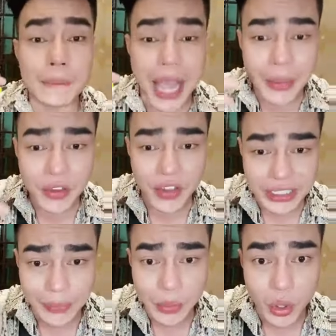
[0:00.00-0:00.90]
30 phần
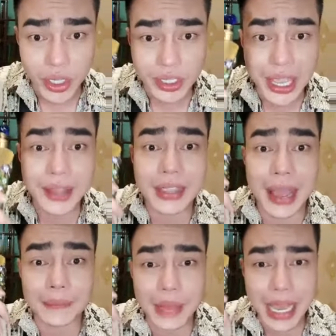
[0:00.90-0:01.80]
trăm cho mọi người nha
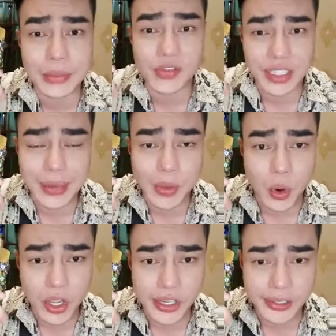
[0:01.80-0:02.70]
giảm 30 phần trăm cho
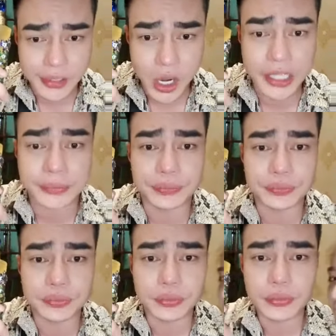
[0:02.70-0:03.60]
mọi người rồi
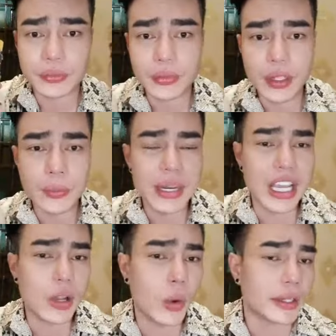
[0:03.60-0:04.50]

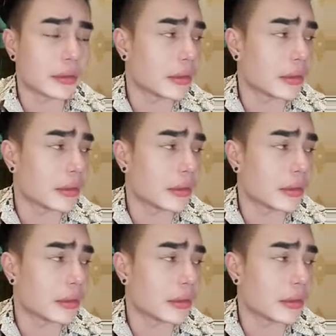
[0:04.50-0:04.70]
đi hả Quỳnh